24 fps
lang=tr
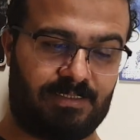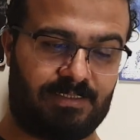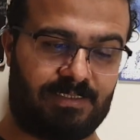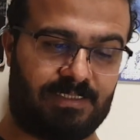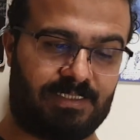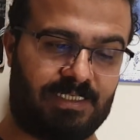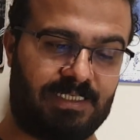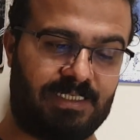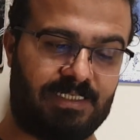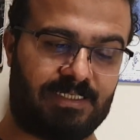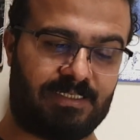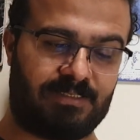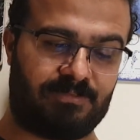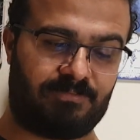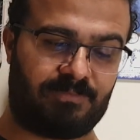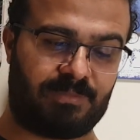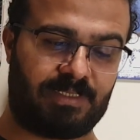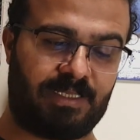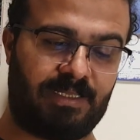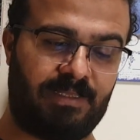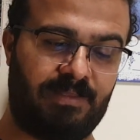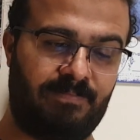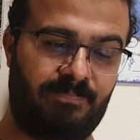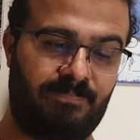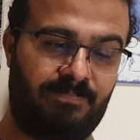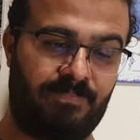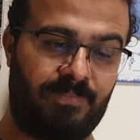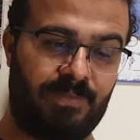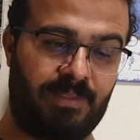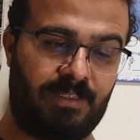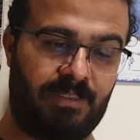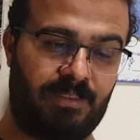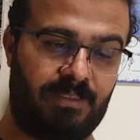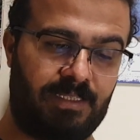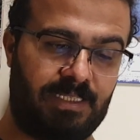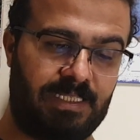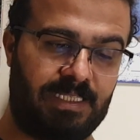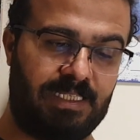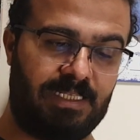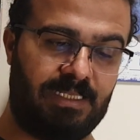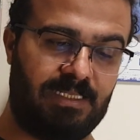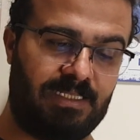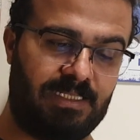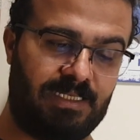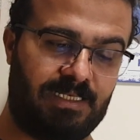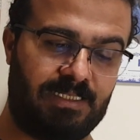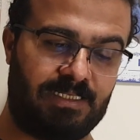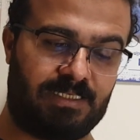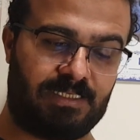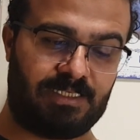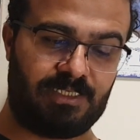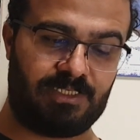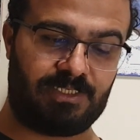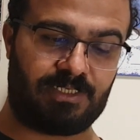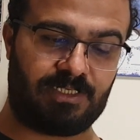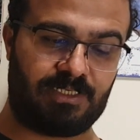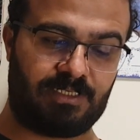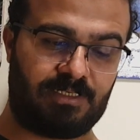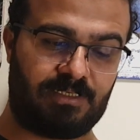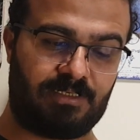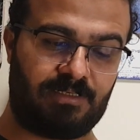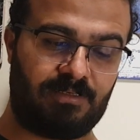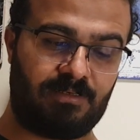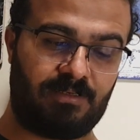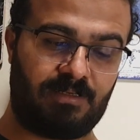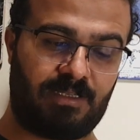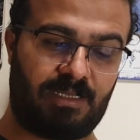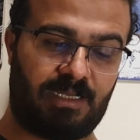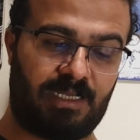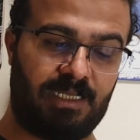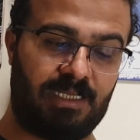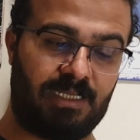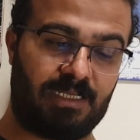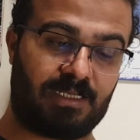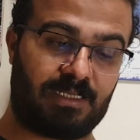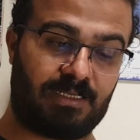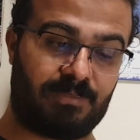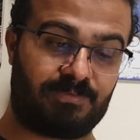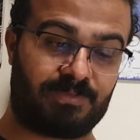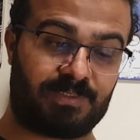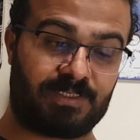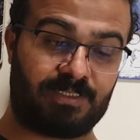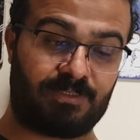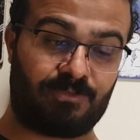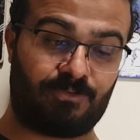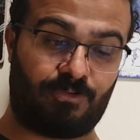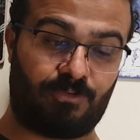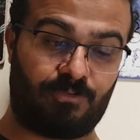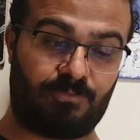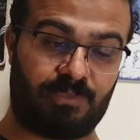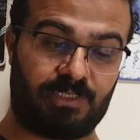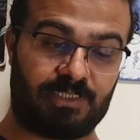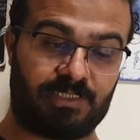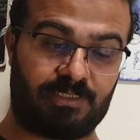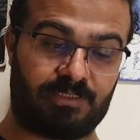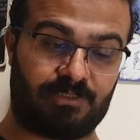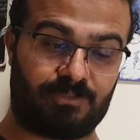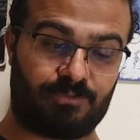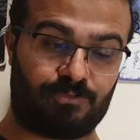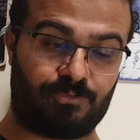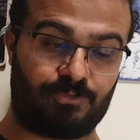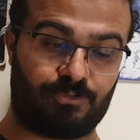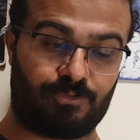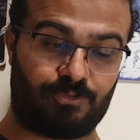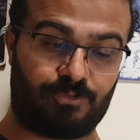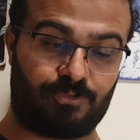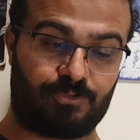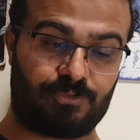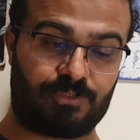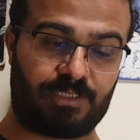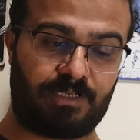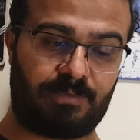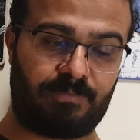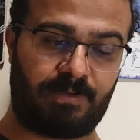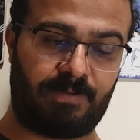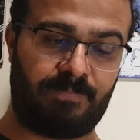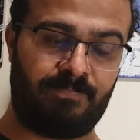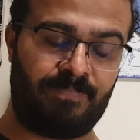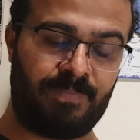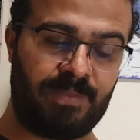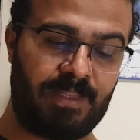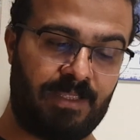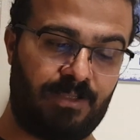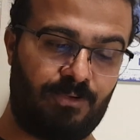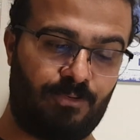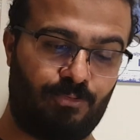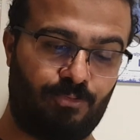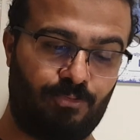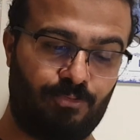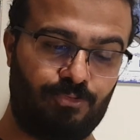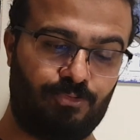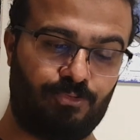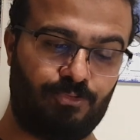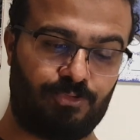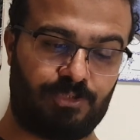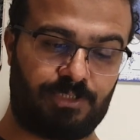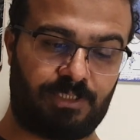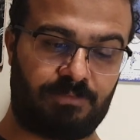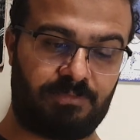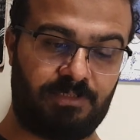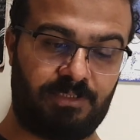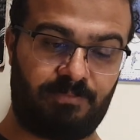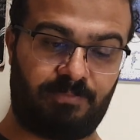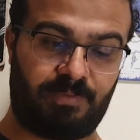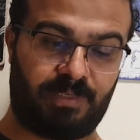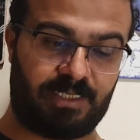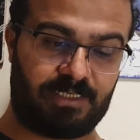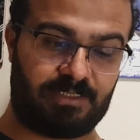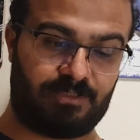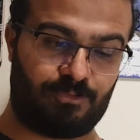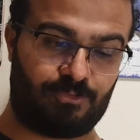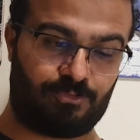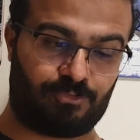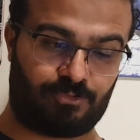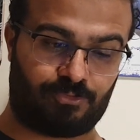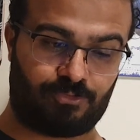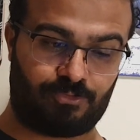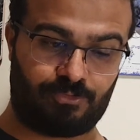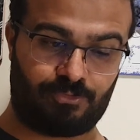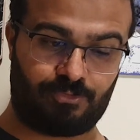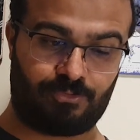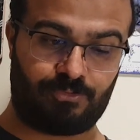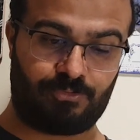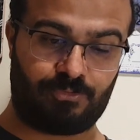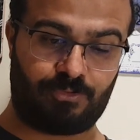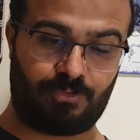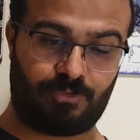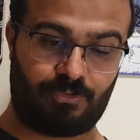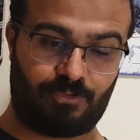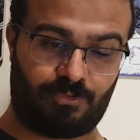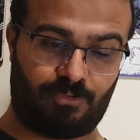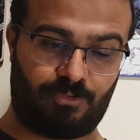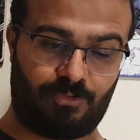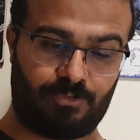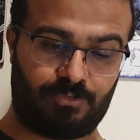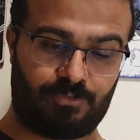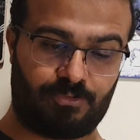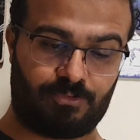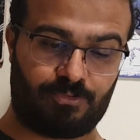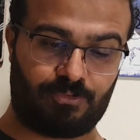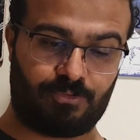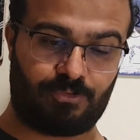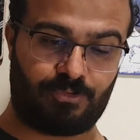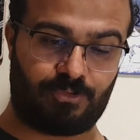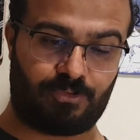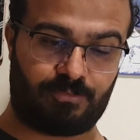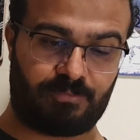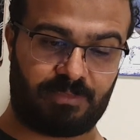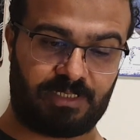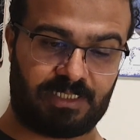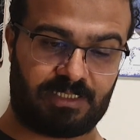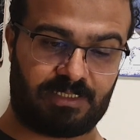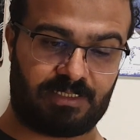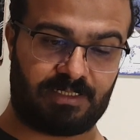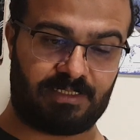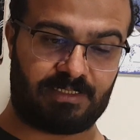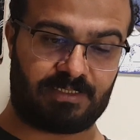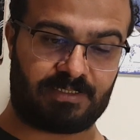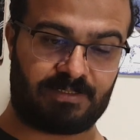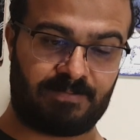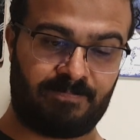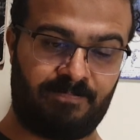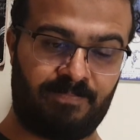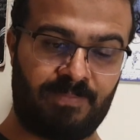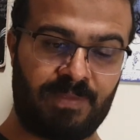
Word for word: çizimde ilgili kişinin ayakkabısının olmadığını görüyoruz ama uzunca bir pardösünün olduğunu görmekteyiz.